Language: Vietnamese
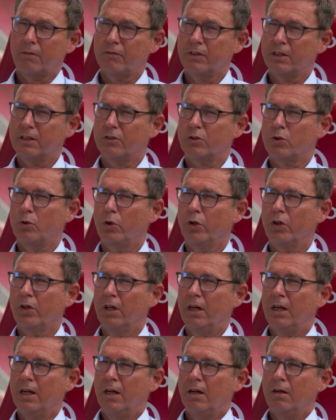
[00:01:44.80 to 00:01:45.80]
trở thành câu lạc bộ
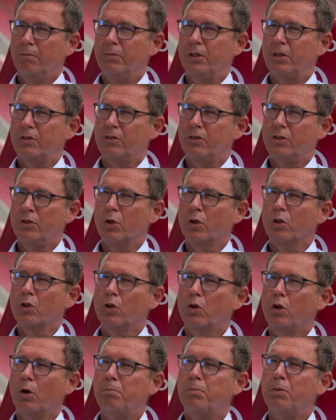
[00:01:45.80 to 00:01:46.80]
lâu đời tại
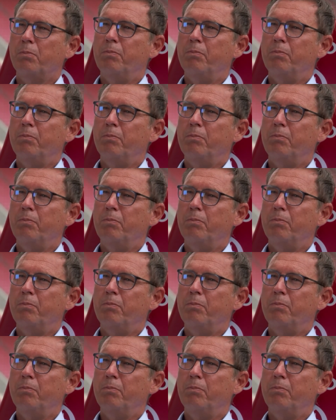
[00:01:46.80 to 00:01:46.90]
Bundesliga.